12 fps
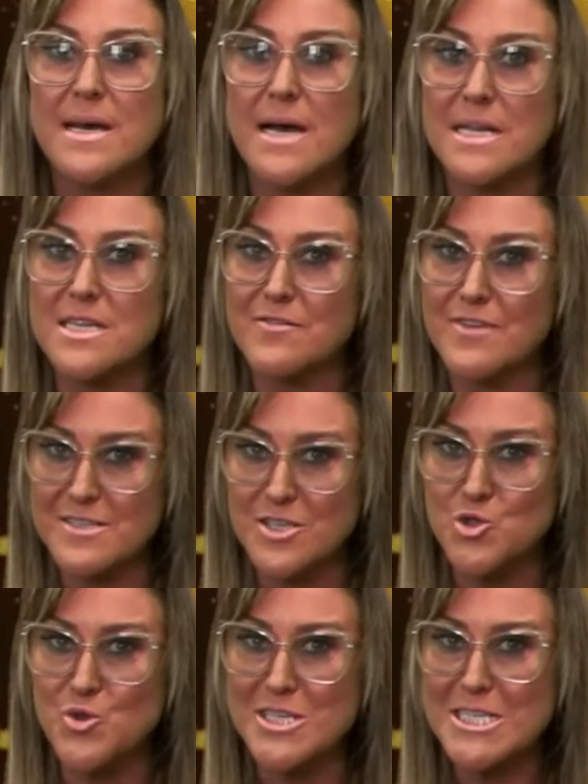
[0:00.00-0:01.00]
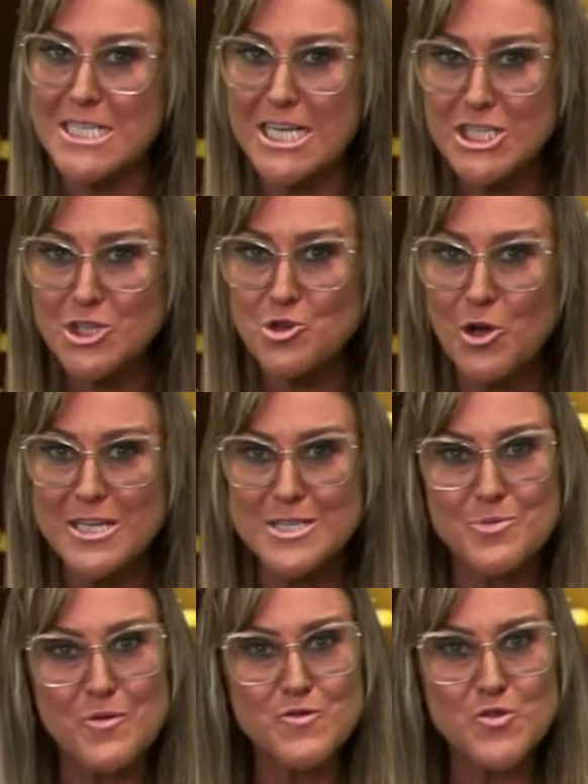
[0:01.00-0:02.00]
através de suas trajetórias
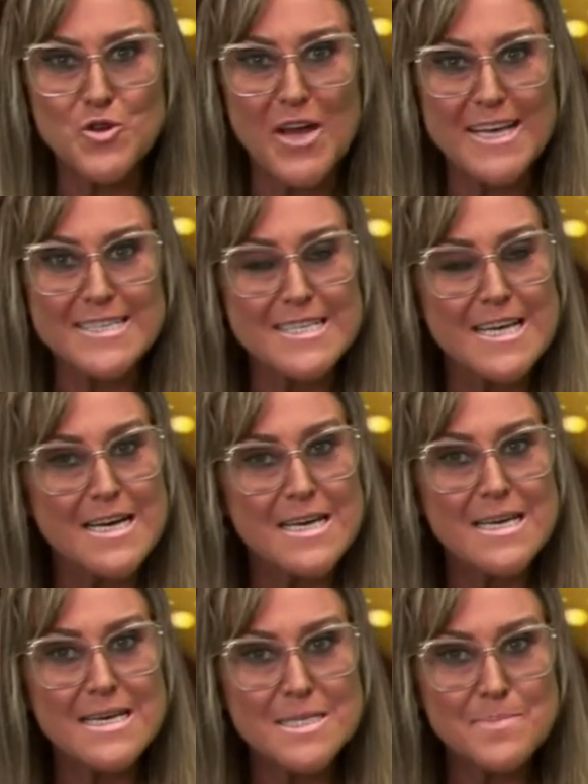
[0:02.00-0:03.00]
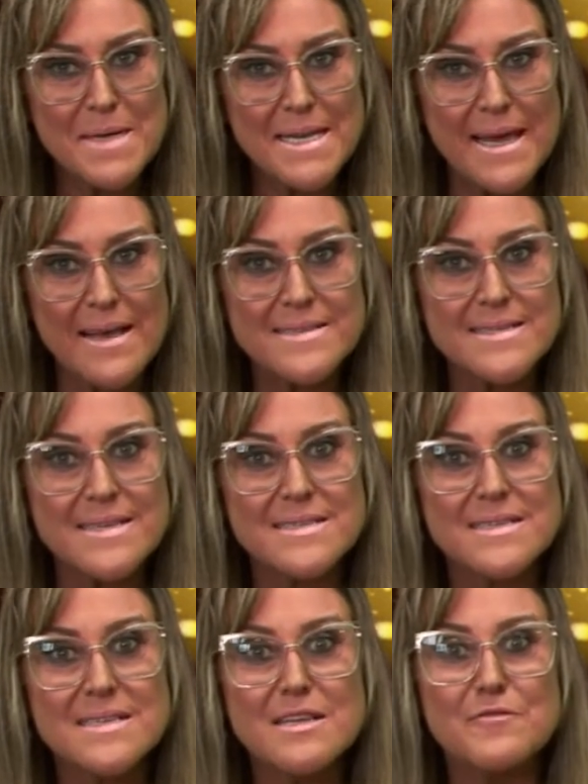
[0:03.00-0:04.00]
profissionais e
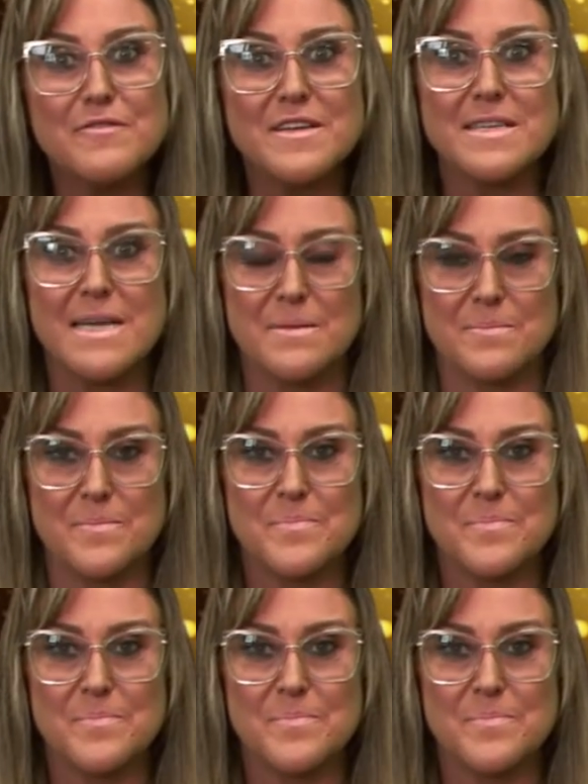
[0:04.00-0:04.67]
experiências de vida.